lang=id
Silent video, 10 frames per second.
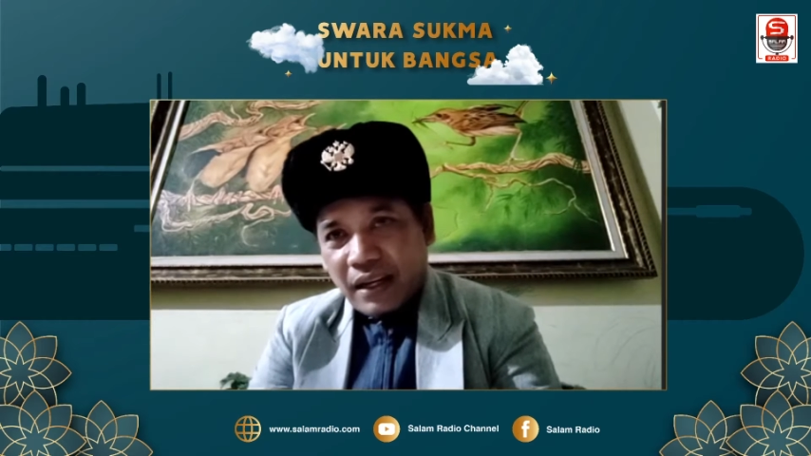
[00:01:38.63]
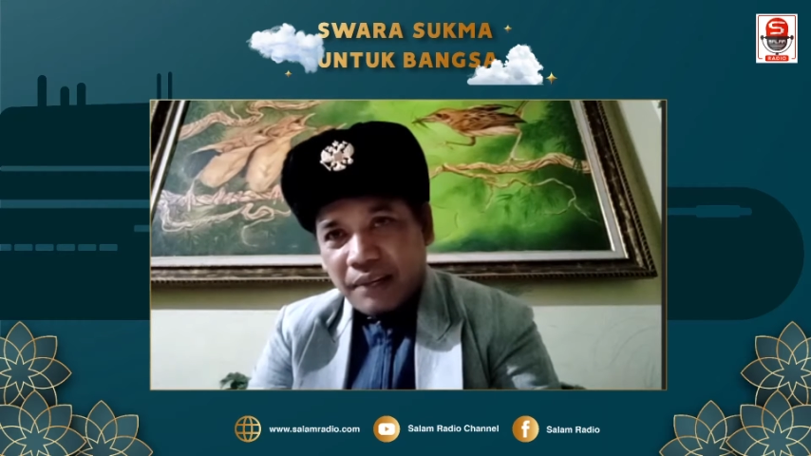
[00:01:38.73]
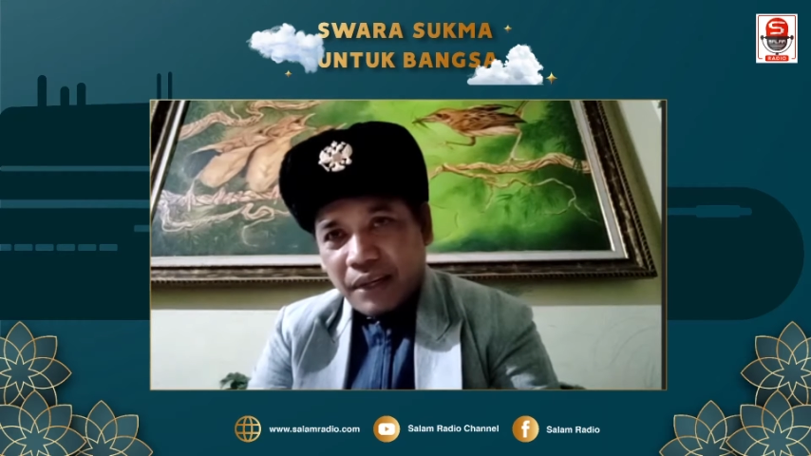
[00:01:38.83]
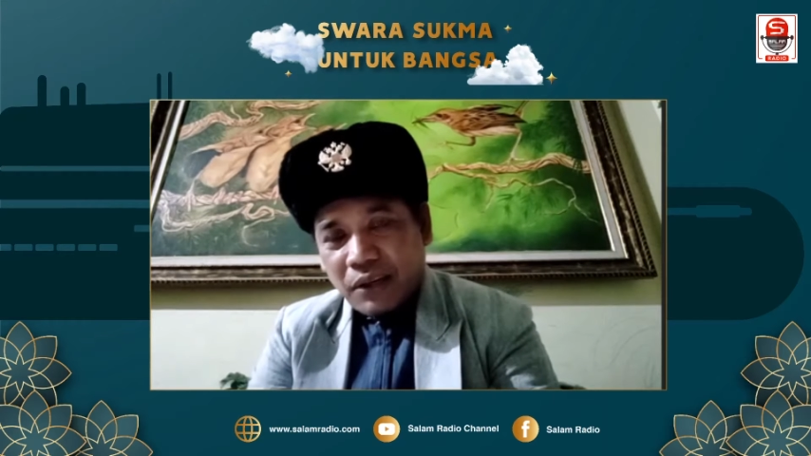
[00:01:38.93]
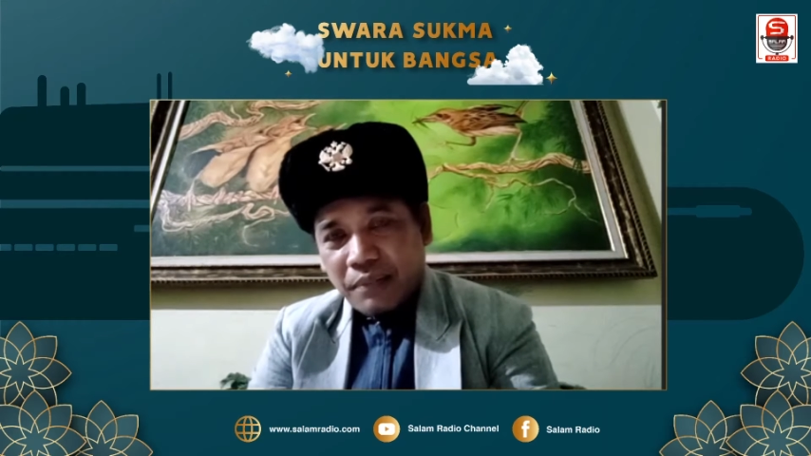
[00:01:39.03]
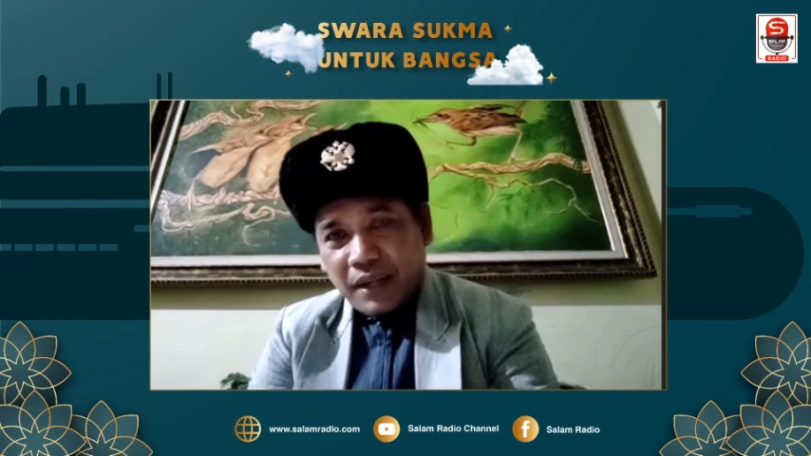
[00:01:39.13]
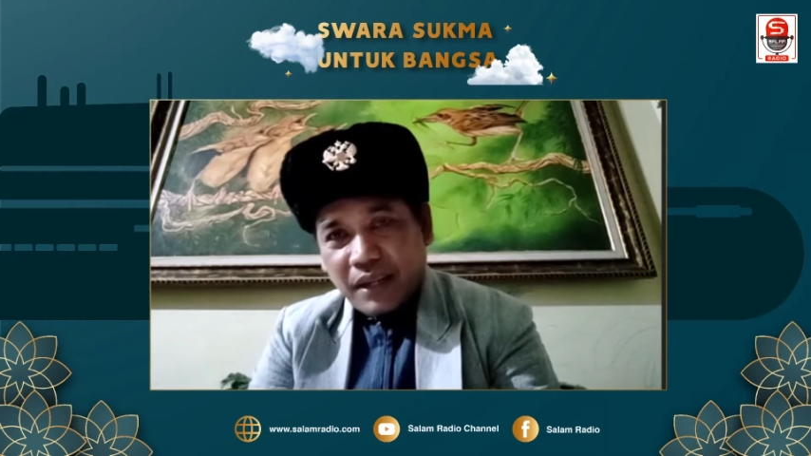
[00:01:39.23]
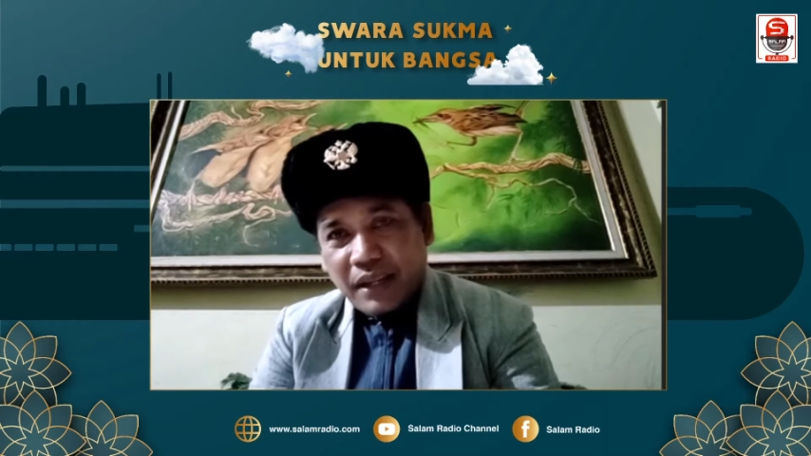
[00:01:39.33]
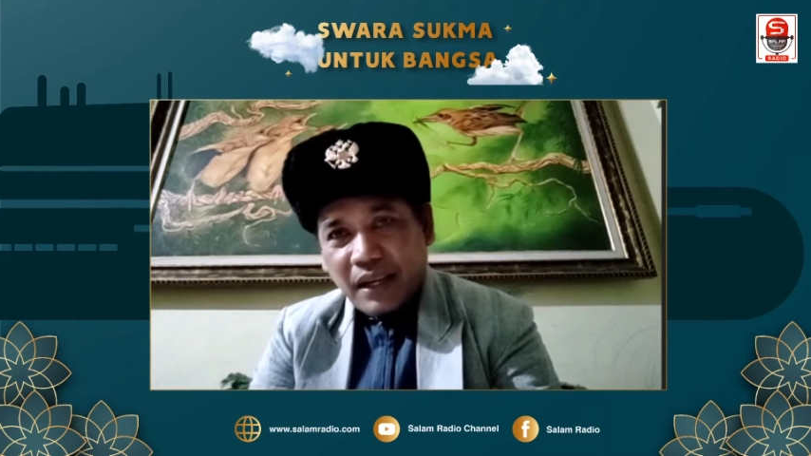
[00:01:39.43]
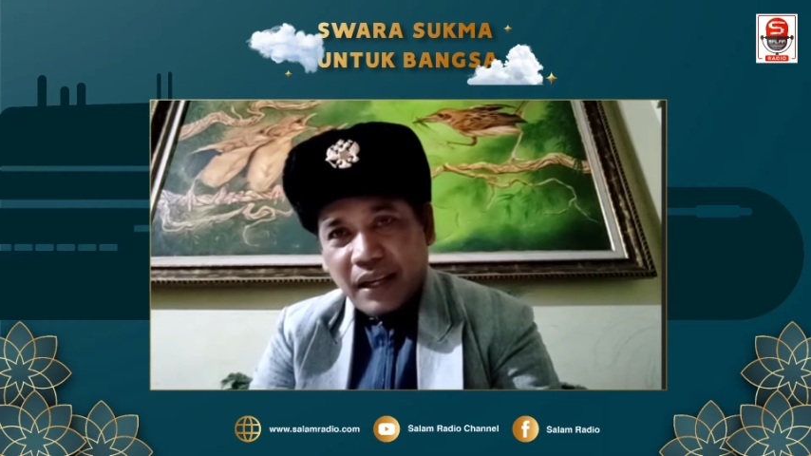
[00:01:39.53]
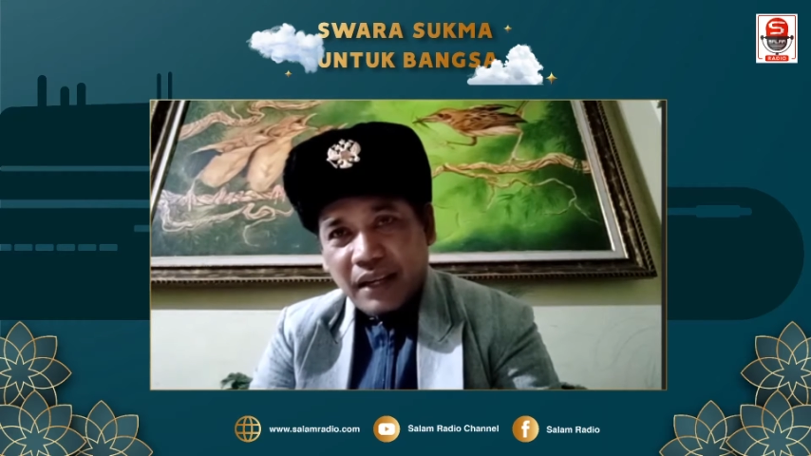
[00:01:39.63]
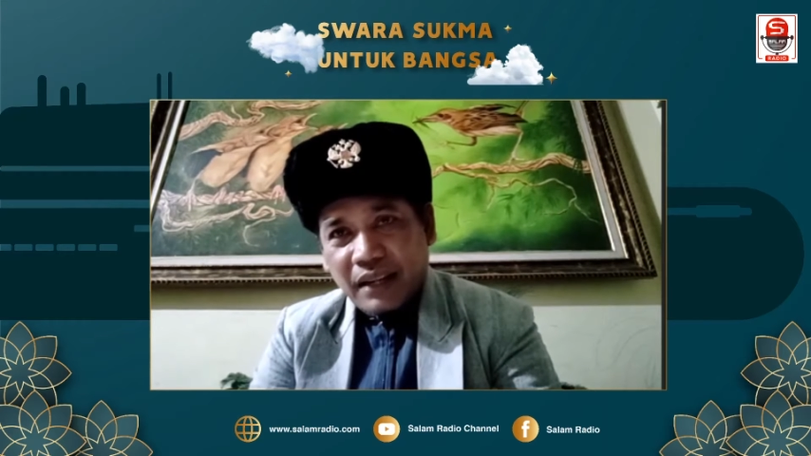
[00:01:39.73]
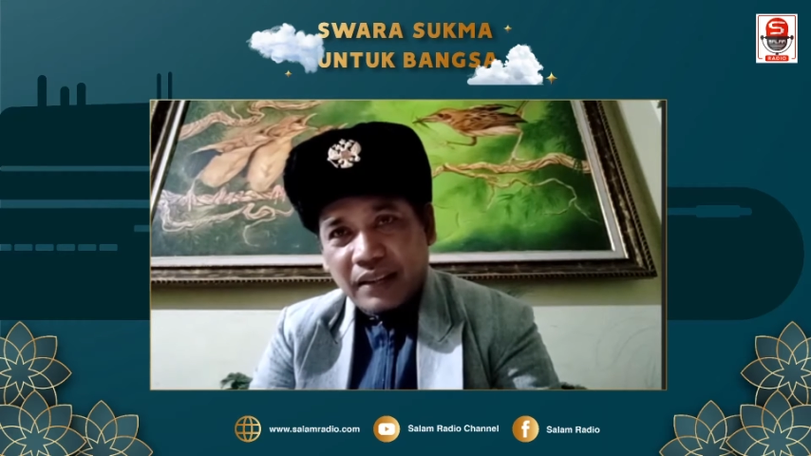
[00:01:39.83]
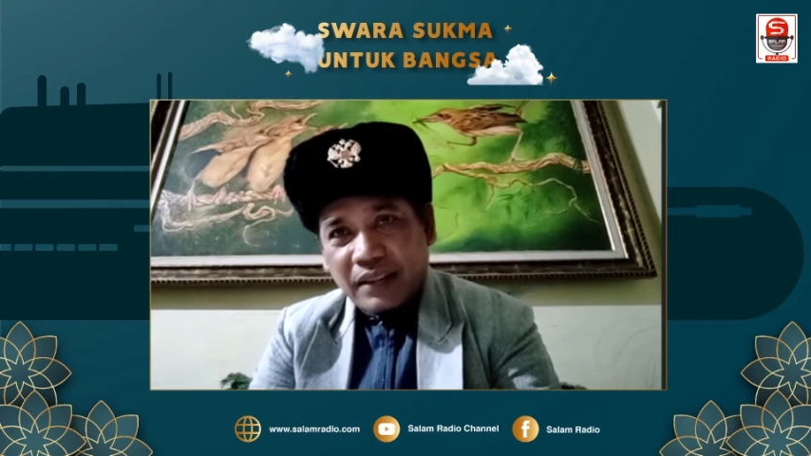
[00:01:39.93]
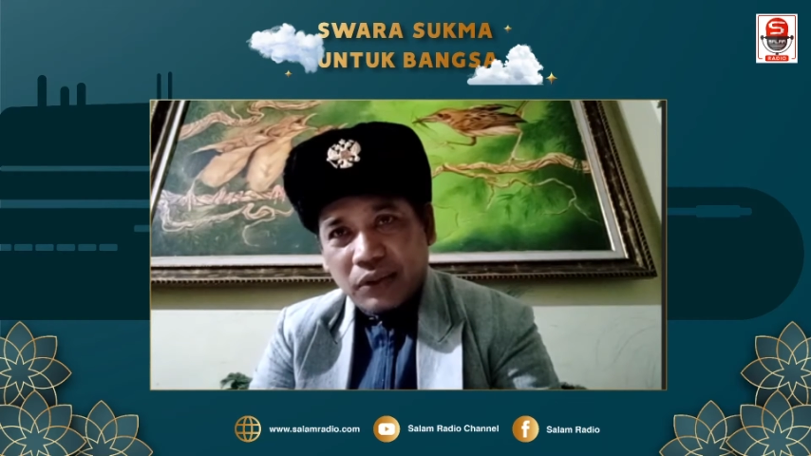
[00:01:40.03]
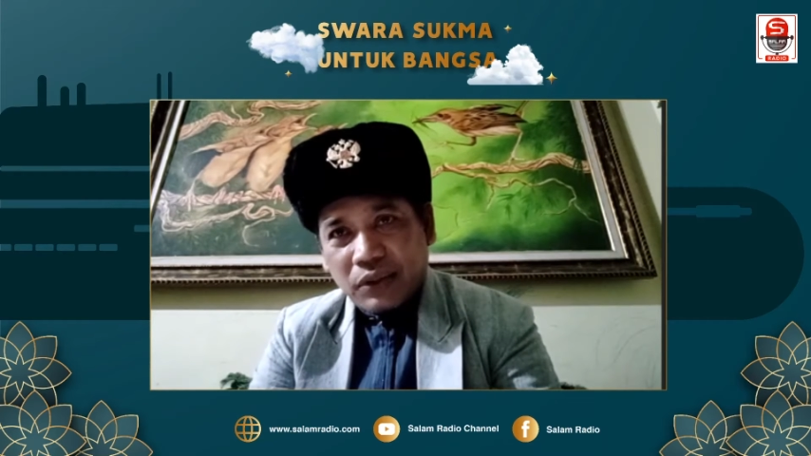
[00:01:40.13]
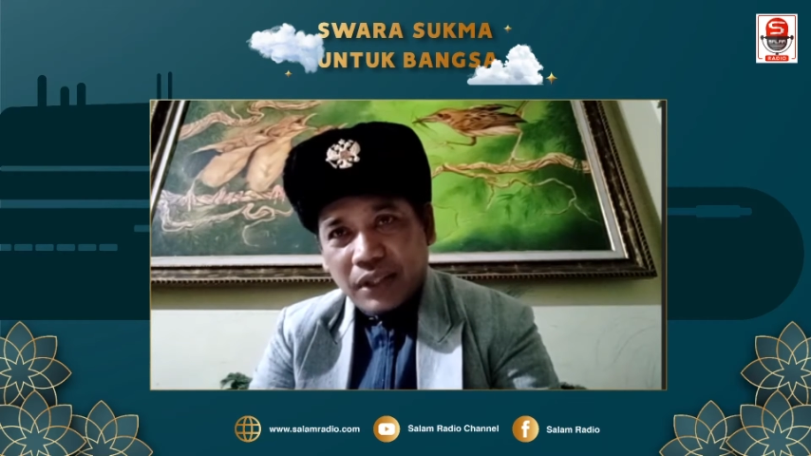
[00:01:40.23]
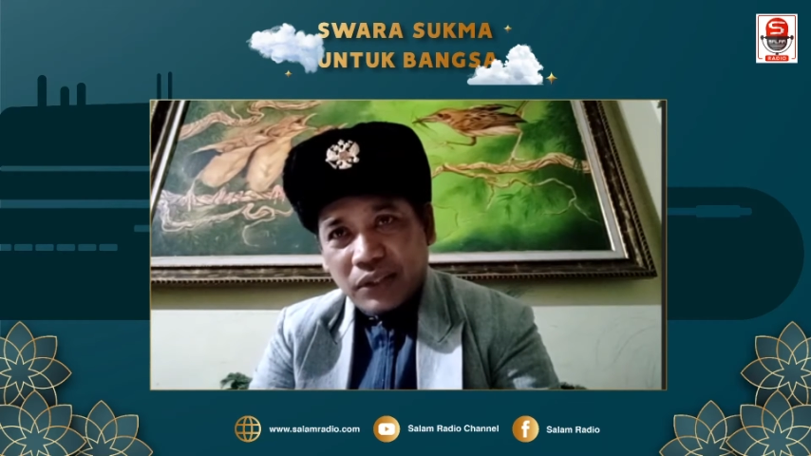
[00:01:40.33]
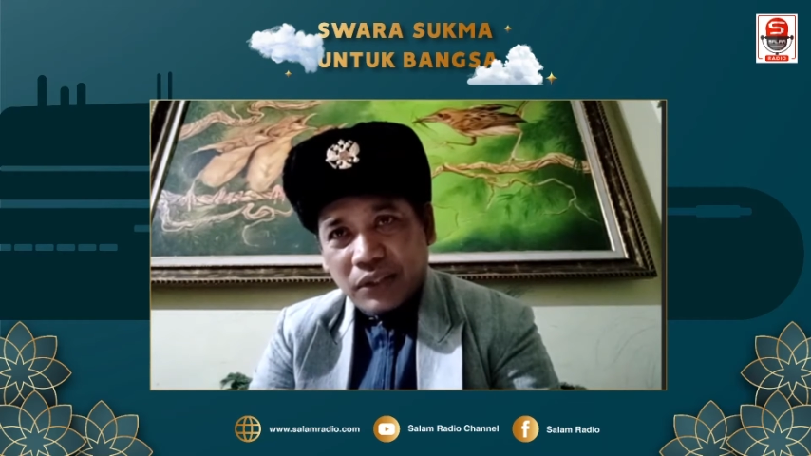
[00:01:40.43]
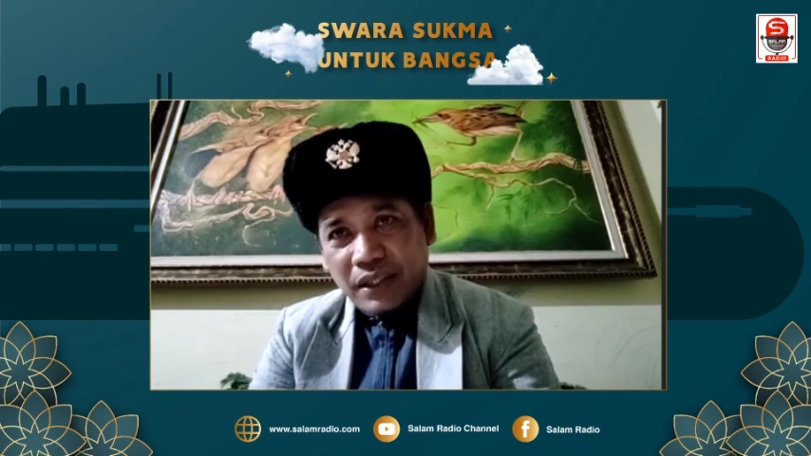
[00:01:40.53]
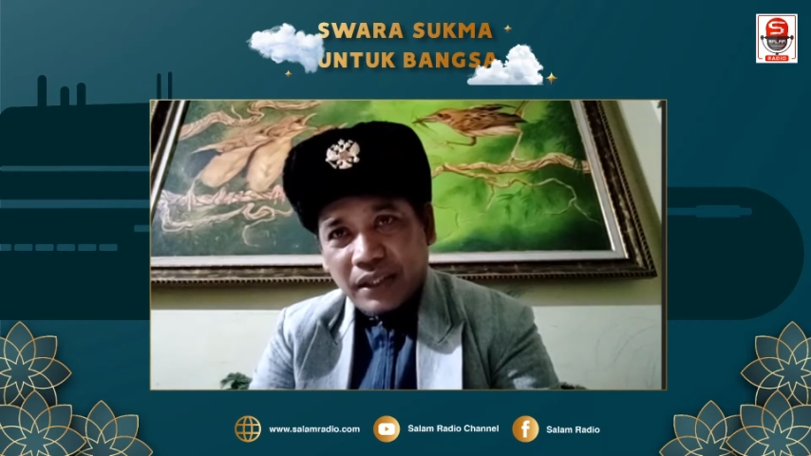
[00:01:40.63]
almarhum Radar dan seterusnya sudah